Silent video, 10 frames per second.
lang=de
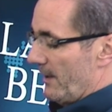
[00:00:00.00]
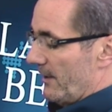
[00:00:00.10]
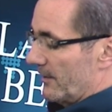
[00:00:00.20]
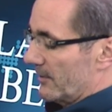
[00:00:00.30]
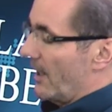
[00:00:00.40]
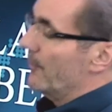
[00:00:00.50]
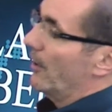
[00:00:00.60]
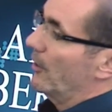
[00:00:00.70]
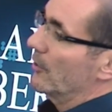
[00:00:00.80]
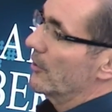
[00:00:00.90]
es gab
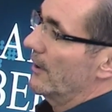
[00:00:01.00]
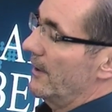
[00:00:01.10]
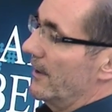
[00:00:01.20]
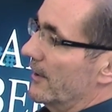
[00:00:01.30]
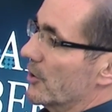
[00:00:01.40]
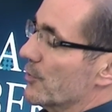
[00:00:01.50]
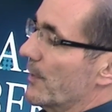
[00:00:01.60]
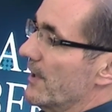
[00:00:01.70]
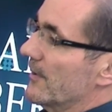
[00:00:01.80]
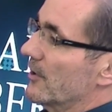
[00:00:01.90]
auch
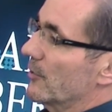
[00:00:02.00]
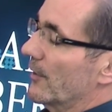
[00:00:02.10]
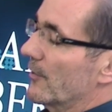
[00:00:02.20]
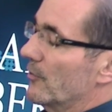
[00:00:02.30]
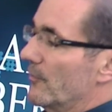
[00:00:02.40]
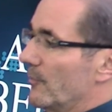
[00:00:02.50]
Gesprächssituationen,